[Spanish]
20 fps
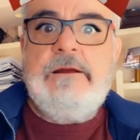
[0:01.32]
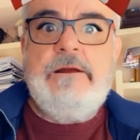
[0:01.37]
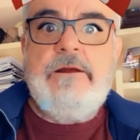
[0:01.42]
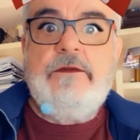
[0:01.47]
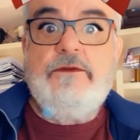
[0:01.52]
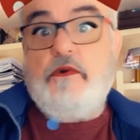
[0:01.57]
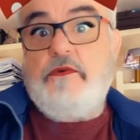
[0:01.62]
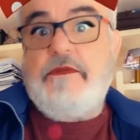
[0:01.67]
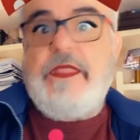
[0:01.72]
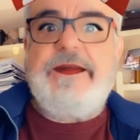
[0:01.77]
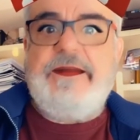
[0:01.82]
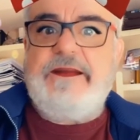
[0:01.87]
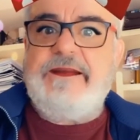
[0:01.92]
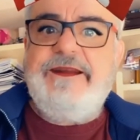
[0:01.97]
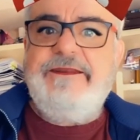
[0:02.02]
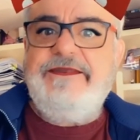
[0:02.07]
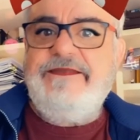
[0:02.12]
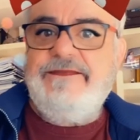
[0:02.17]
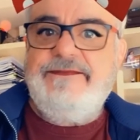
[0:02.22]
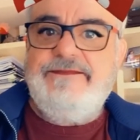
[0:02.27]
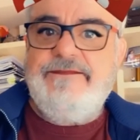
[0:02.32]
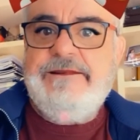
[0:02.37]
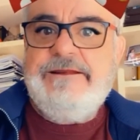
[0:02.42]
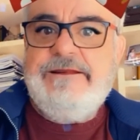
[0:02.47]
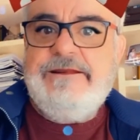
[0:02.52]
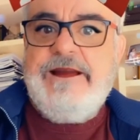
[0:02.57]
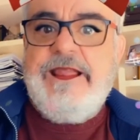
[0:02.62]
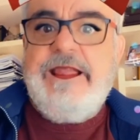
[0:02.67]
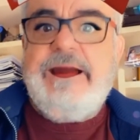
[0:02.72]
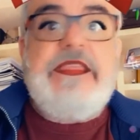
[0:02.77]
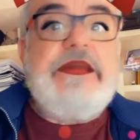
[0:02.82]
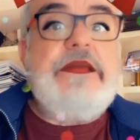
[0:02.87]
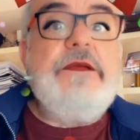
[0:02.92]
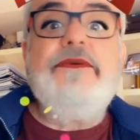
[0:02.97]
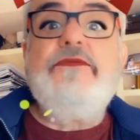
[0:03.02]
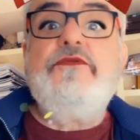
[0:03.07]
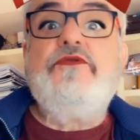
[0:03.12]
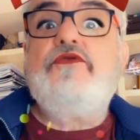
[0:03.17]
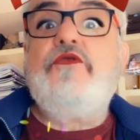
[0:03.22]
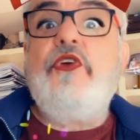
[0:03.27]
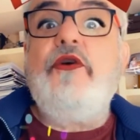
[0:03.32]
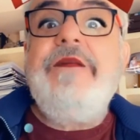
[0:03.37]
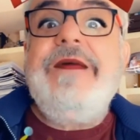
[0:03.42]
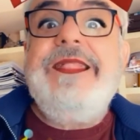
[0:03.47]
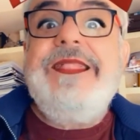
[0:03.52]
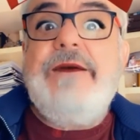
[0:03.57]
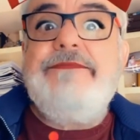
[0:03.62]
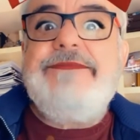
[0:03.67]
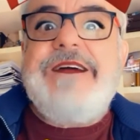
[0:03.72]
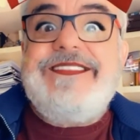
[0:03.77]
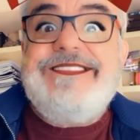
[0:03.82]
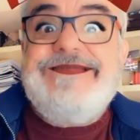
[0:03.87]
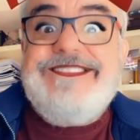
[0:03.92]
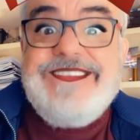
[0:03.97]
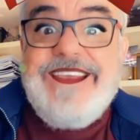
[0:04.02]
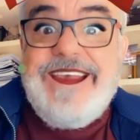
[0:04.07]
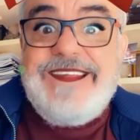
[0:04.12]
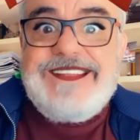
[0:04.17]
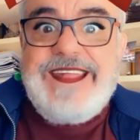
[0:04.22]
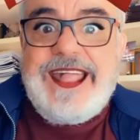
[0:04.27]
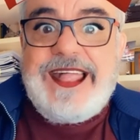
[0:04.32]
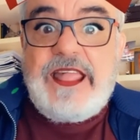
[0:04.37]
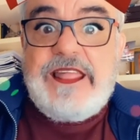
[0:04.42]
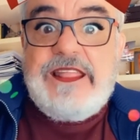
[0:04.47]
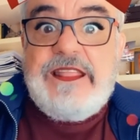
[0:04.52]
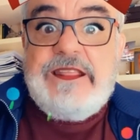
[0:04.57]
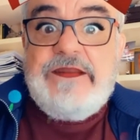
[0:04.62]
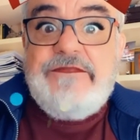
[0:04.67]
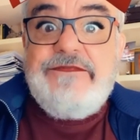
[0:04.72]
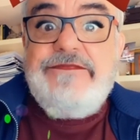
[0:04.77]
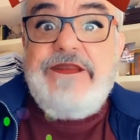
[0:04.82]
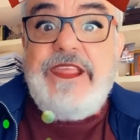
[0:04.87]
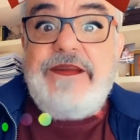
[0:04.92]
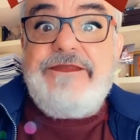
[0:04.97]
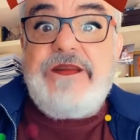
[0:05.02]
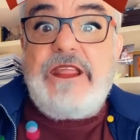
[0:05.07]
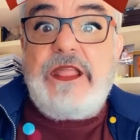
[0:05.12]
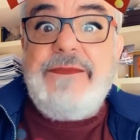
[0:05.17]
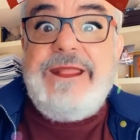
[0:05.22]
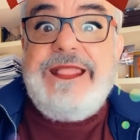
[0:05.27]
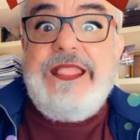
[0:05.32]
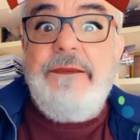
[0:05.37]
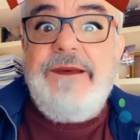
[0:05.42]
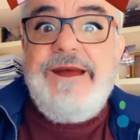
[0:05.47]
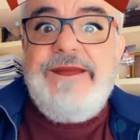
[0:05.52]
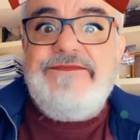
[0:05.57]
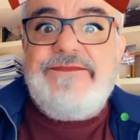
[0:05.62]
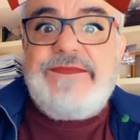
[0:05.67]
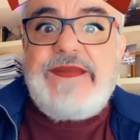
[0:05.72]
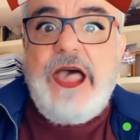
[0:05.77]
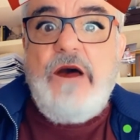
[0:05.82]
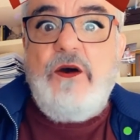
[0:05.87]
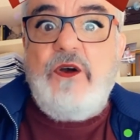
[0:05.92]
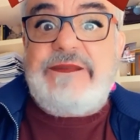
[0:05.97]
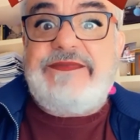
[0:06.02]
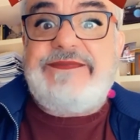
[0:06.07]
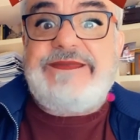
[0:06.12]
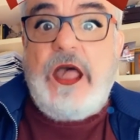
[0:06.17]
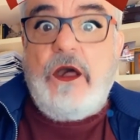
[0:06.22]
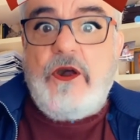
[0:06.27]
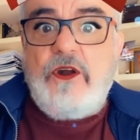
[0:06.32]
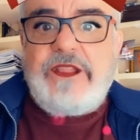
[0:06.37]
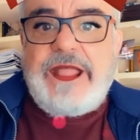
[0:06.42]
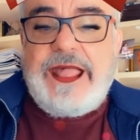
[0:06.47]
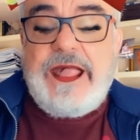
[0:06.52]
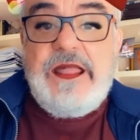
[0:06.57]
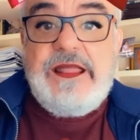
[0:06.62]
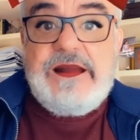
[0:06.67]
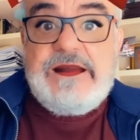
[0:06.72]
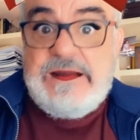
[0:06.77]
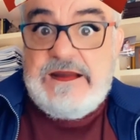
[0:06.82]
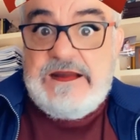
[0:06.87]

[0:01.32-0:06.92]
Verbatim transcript: ¿Usted qué crees que llevo toda la mañana, desde que me he levantado hasta ahora,